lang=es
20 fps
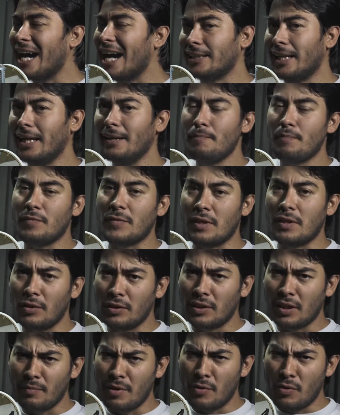¿Ya? Si
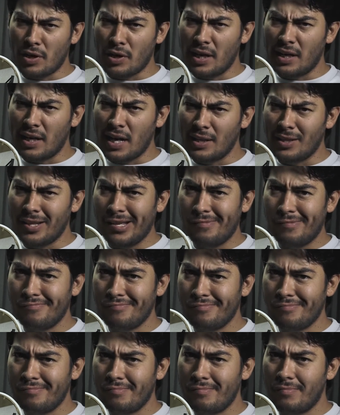notan mi boca es grande.
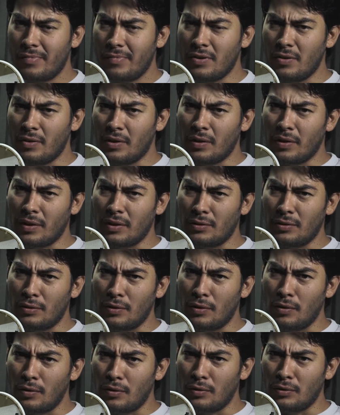Yo creo que a todos
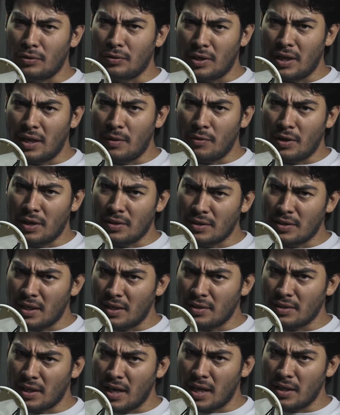los locutores la boca se le
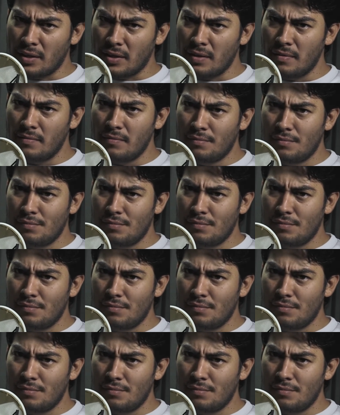hace grande.